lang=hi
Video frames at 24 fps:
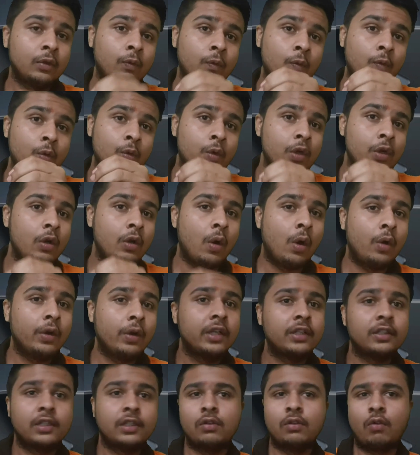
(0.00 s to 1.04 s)
तो वो कोई लॉन्ग
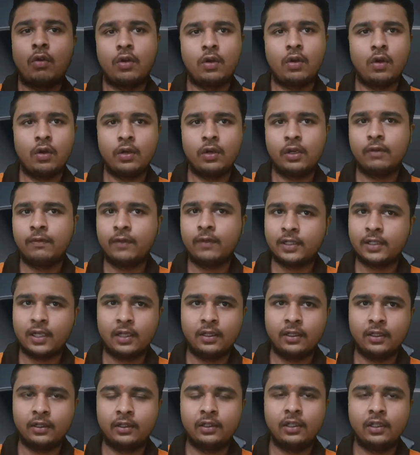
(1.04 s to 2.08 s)
डिस्टेंस ऑर्डर फंसा
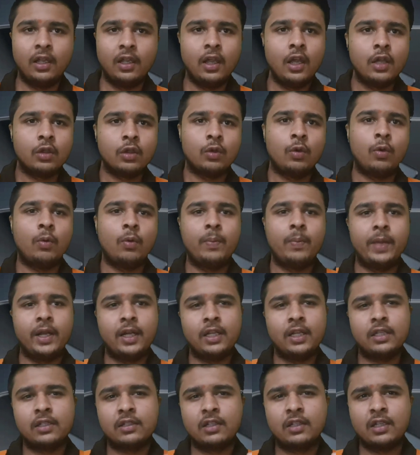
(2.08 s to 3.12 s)
देती है तो
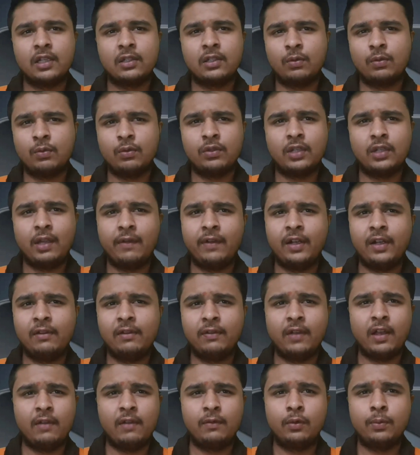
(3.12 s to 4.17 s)
मैंने जस्ट उन सेवेंटी
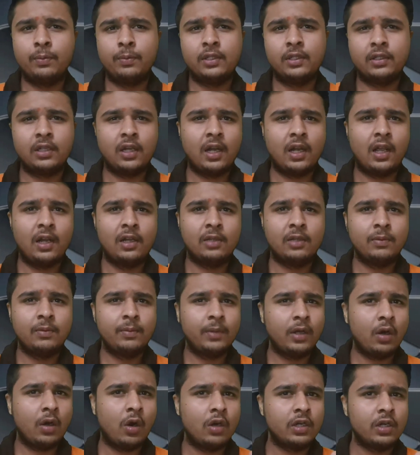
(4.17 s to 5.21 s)
फाइव रुपीज़ के लालच में
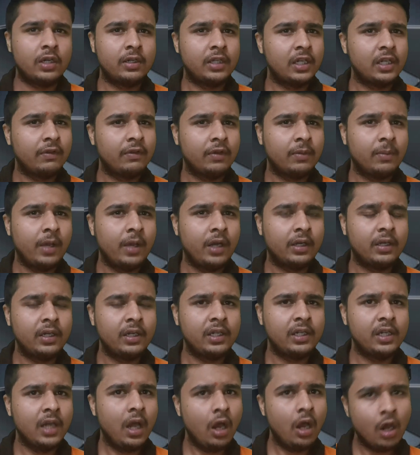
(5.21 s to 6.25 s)
मैंने ऑर्डर डिलीवर मार्क नहीं
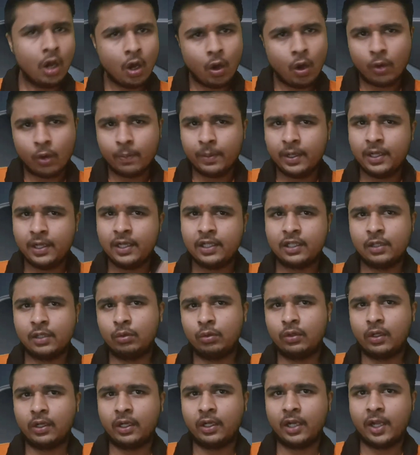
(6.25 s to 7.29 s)
किया और मैं नीचे
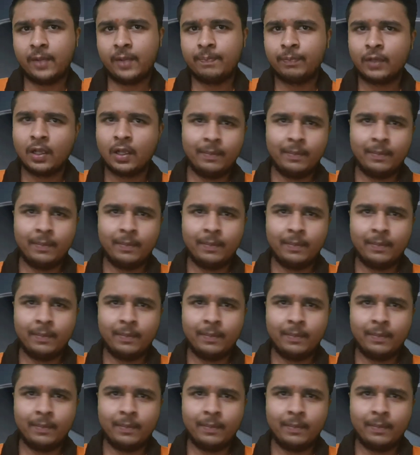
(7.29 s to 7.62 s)
उतर गया